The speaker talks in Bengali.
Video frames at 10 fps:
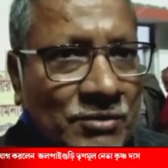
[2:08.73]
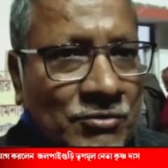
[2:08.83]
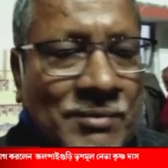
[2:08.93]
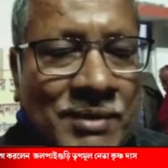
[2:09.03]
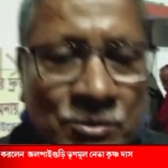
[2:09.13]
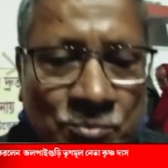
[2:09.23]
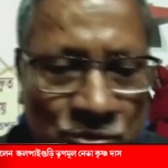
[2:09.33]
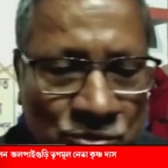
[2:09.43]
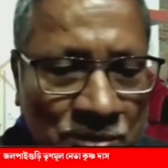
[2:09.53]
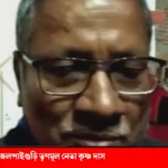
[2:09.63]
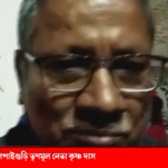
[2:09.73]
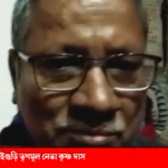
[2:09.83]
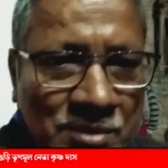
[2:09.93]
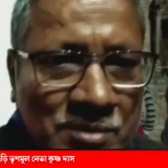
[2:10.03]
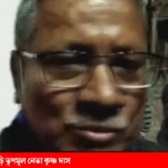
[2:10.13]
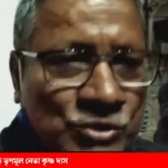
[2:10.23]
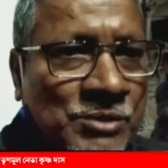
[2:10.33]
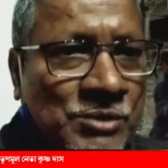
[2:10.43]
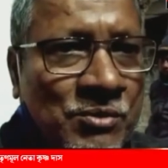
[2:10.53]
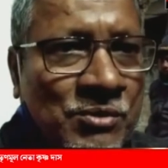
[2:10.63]
গোটা ভারতবর্ষ এবং
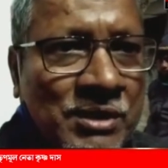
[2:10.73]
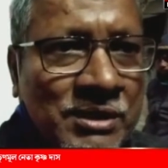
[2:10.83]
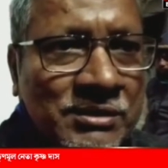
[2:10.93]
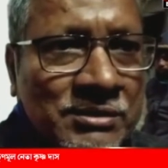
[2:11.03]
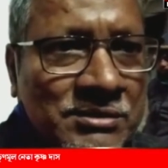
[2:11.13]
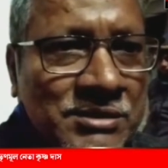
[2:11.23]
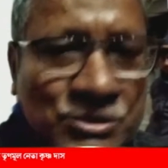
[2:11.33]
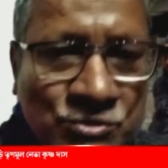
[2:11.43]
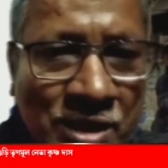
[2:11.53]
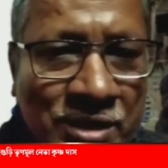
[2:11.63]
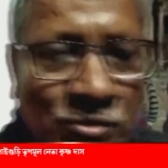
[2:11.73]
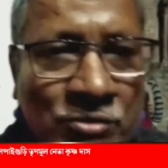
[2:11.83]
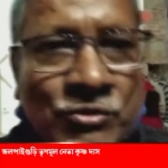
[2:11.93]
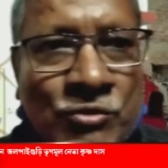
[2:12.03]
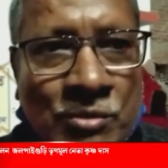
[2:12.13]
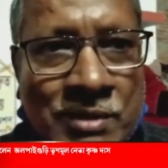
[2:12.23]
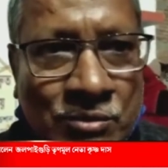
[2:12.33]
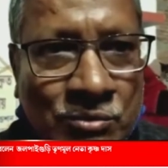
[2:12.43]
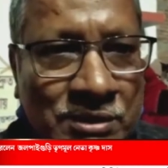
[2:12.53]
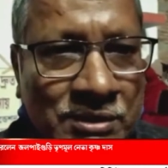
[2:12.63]
পশ্চিমবঙ্গের শ্রেষ্ঠ আইকন সৌরভ
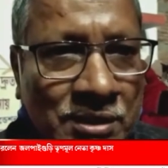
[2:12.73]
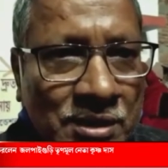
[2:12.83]
গাঙ্গুলি